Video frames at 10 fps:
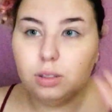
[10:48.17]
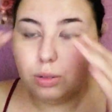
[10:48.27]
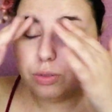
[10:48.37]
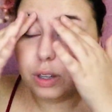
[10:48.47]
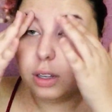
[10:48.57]

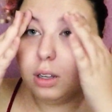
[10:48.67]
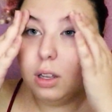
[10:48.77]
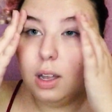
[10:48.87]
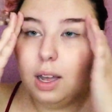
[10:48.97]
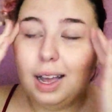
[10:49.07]
arrêtez de
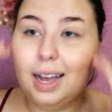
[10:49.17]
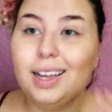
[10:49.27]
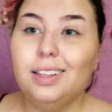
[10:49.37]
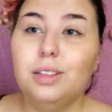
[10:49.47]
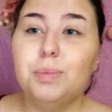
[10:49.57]
mettre les femmes
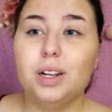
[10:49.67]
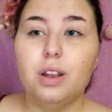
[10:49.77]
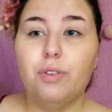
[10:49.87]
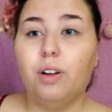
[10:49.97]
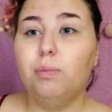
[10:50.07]
dans
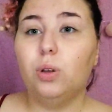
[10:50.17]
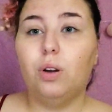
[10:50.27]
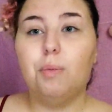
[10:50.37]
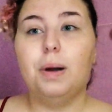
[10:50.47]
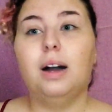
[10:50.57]
l'embarras et
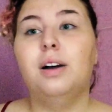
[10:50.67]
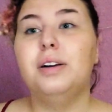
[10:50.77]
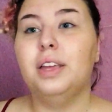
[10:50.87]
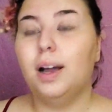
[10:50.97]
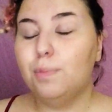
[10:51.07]
apprenez aux
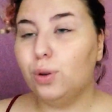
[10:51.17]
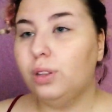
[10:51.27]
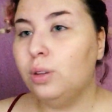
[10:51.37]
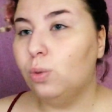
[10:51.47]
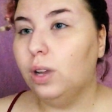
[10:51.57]
garçons ce que
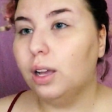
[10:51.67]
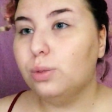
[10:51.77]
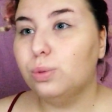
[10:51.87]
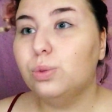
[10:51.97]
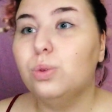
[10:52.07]
c'est.
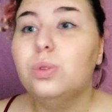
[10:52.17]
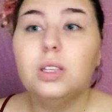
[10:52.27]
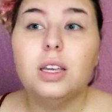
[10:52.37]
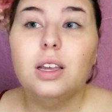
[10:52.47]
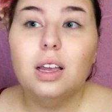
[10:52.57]
Apprenez
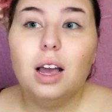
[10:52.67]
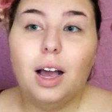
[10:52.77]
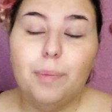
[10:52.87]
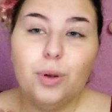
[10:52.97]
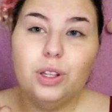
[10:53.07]
aux garçons que
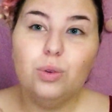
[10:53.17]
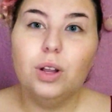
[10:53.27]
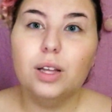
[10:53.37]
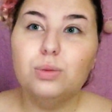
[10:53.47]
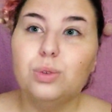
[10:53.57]
ce n'est pas
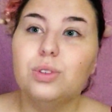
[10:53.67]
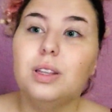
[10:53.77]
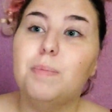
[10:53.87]
sale et que